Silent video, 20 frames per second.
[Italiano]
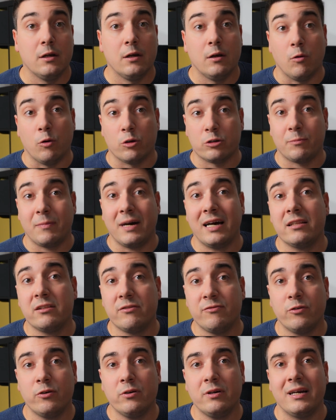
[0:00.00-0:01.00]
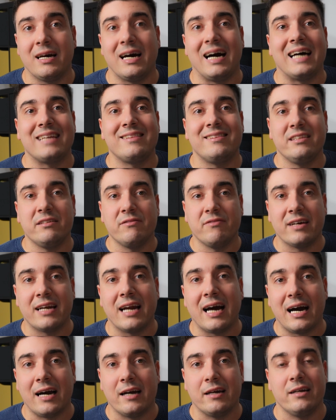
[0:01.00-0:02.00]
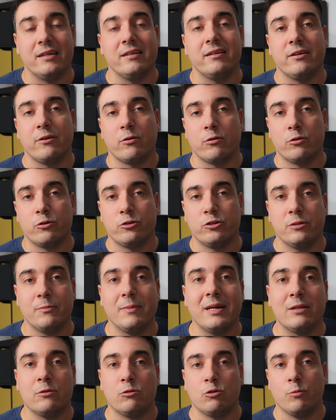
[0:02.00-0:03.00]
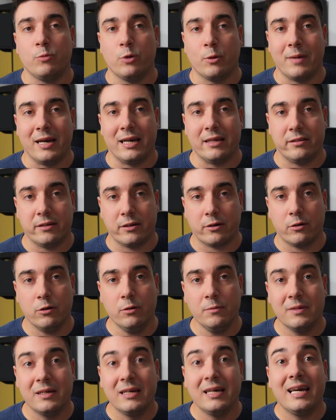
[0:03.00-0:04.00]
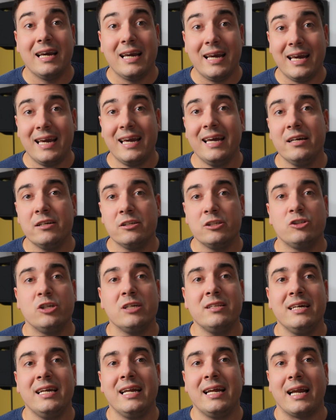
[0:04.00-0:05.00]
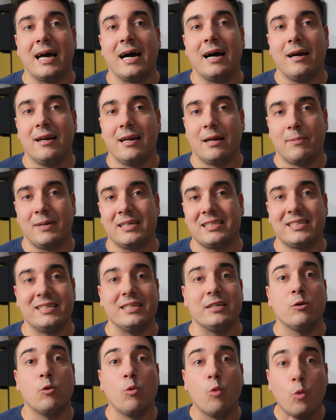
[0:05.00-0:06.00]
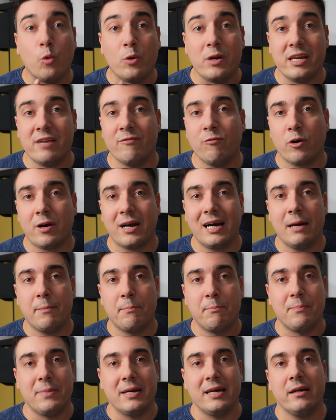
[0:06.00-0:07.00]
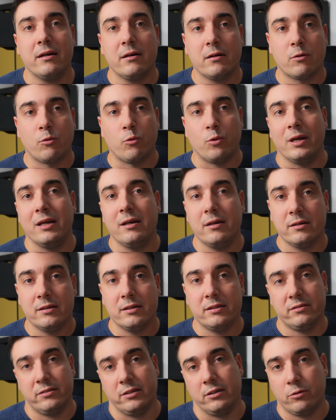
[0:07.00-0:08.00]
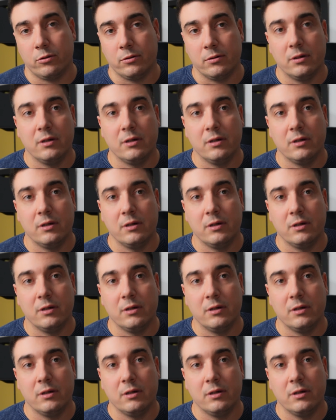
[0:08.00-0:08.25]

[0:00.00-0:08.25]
Lo smartphone attiverà il riconoscimento biometrico e genererà la passkey univoca per quel sito.